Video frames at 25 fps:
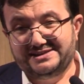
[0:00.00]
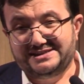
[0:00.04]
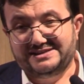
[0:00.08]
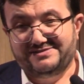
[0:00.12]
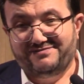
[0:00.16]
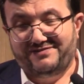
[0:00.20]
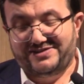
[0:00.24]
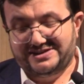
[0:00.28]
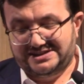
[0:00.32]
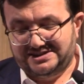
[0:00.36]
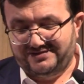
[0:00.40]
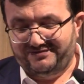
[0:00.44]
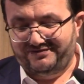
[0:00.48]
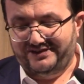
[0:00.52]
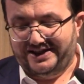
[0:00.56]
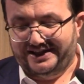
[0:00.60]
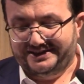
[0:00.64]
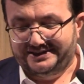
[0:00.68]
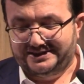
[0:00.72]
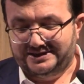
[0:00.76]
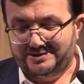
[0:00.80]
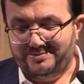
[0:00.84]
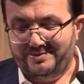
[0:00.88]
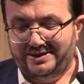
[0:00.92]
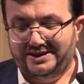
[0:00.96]

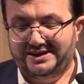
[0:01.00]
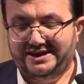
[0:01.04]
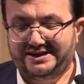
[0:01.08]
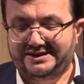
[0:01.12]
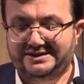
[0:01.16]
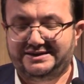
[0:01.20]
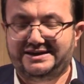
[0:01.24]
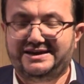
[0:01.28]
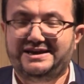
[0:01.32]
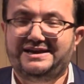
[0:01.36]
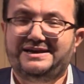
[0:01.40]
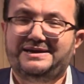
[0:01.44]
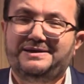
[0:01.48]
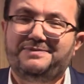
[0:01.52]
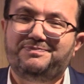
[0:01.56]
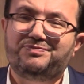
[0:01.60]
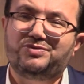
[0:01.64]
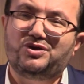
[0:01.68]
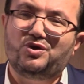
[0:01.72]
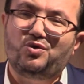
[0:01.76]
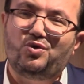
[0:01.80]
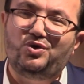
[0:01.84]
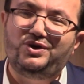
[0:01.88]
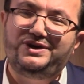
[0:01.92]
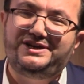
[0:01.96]
vasıflandırmalar
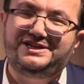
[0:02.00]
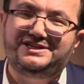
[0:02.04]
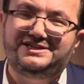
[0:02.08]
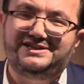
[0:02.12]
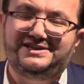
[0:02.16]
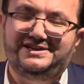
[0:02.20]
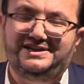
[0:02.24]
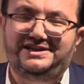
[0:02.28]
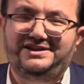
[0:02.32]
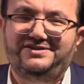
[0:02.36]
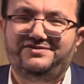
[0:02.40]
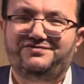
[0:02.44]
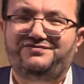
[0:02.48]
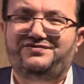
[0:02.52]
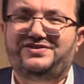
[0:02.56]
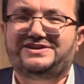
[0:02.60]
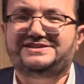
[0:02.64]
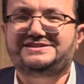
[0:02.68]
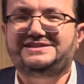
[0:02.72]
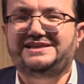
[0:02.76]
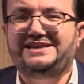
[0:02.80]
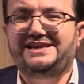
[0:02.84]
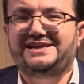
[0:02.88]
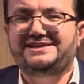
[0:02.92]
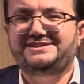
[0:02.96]
o kişinin
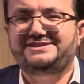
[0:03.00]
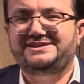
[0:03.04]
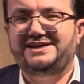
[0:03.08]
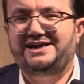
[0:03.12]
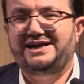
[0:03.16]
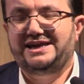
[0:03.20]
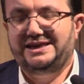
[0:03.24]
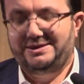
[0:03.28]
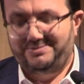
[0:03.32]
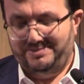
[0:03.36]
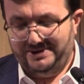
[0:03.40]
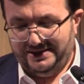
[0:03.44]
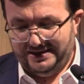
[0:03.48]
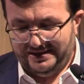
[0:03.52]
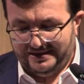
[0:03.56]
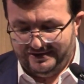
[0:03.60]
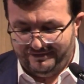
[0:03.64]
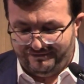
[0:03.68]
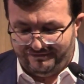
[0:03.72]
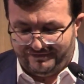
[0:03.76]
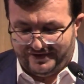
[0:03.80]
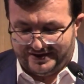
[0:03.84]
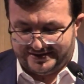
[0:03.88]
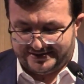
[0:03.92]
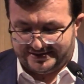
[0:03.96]
fazilet sahibi,
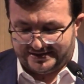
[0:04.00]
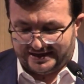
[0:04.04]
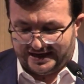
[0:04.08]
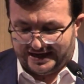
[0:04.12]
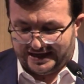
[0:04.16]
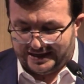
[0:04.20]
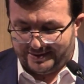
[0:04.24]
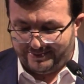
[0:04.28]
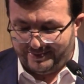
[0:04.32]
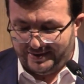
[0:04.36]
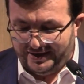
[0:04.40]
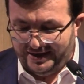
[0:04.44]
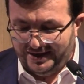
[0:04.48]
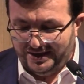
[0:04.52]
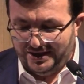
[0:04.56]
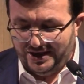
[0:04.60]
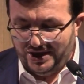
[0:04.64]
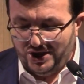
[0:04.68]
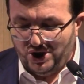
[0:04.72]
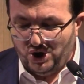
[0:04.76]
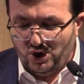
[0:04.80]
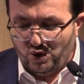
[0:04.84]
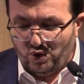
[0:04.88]
iffet sahibi